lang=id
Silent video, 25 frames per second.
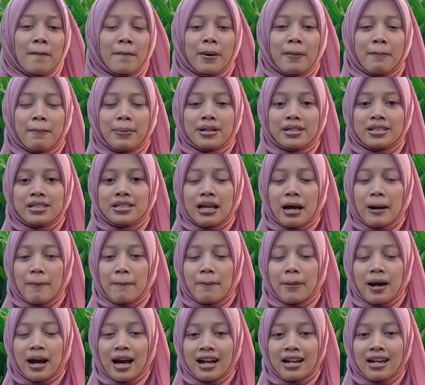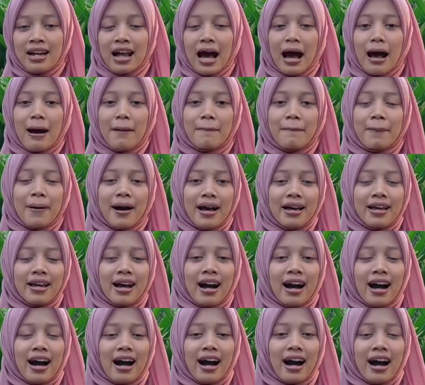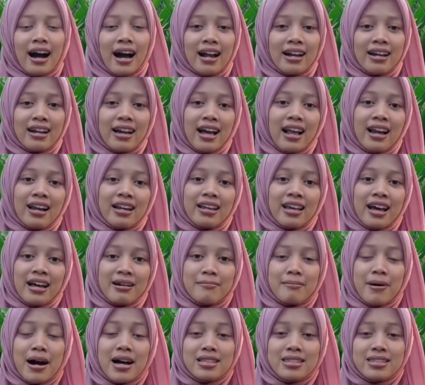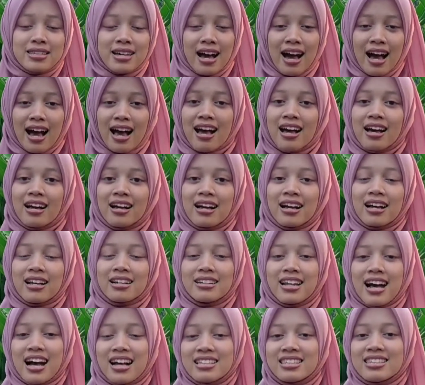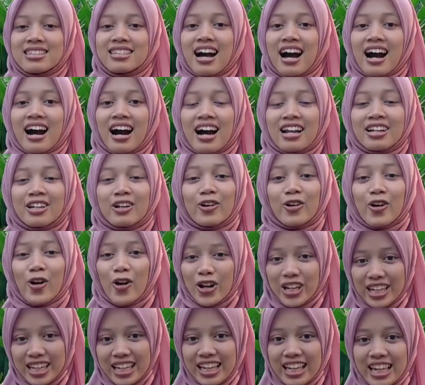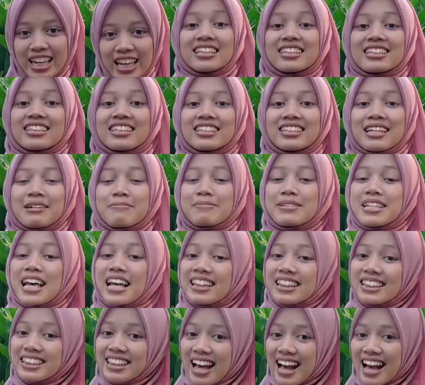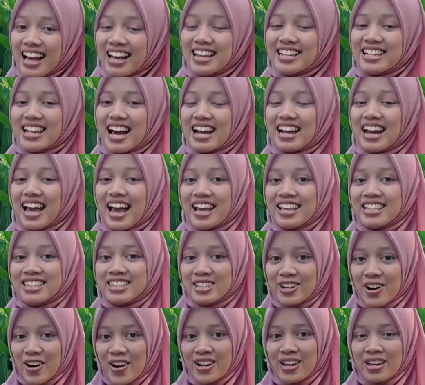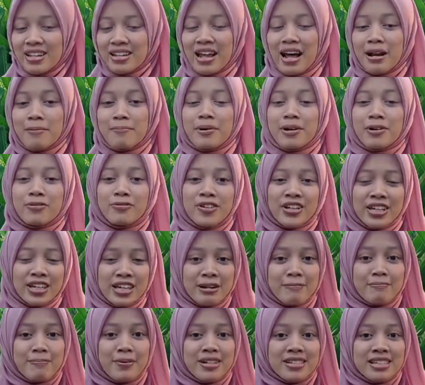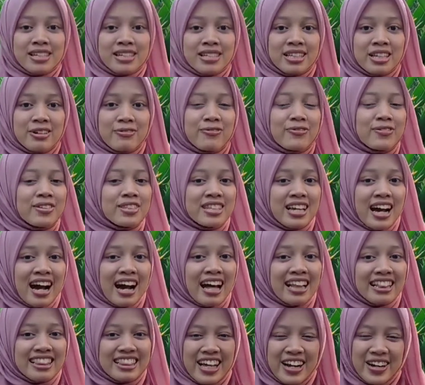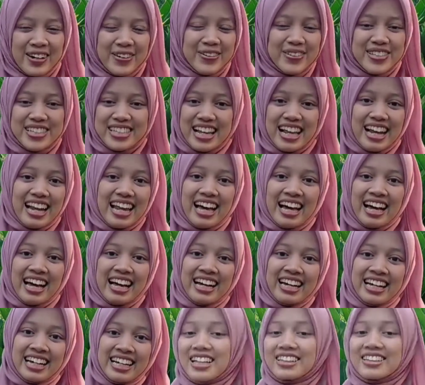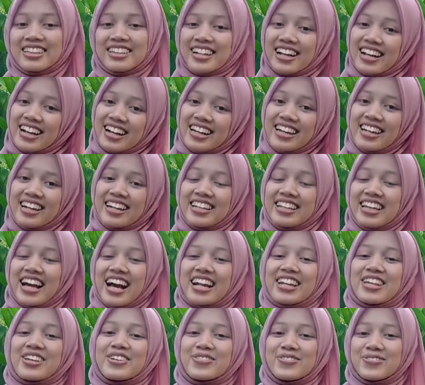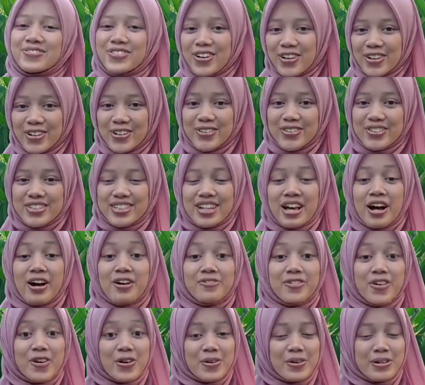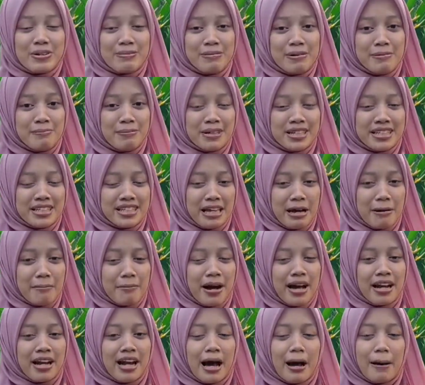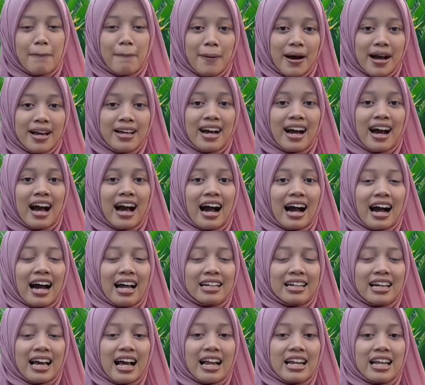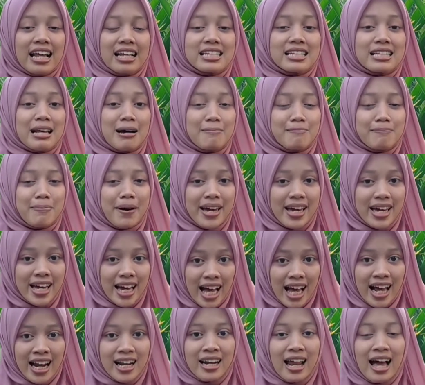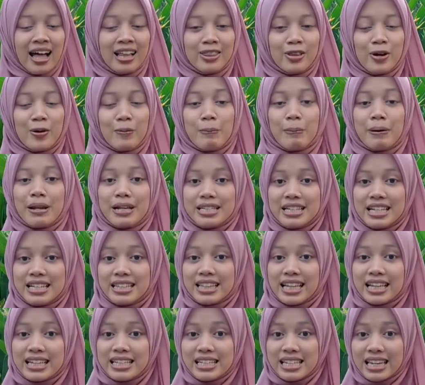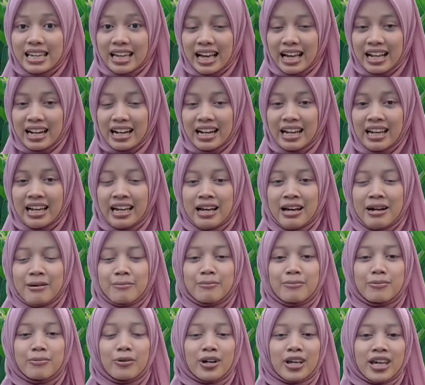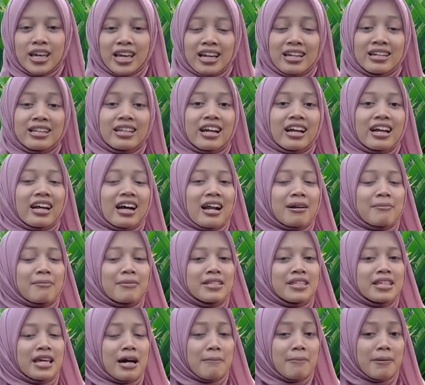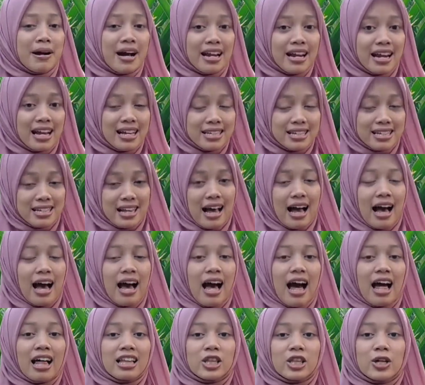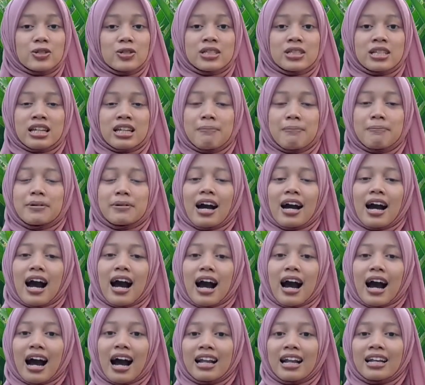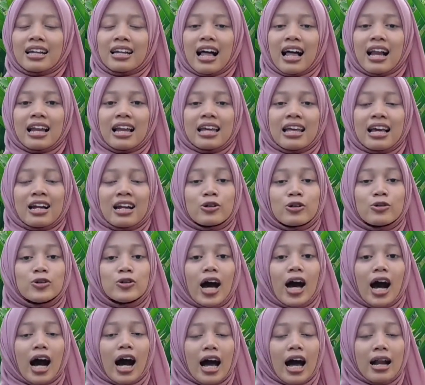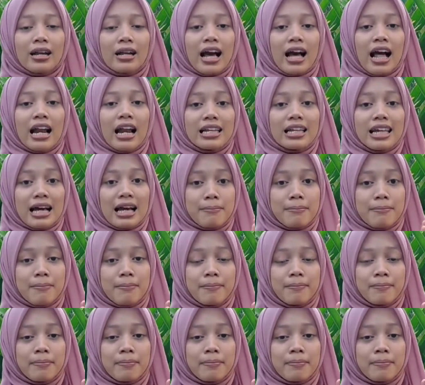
mempersiapkan apa yang akan kalian baca, dan jangan grogi. Tetap santai dan enjoy dan berpikir positif, jangan takut salah. Yang terakhir yakni fokus. Fokus mempersiapkan apa yang akan kalian sampaikan atau presentasikan. Mungkin dengan menyiapkan naskah atau skrip yang akan kalian gunakan, kalian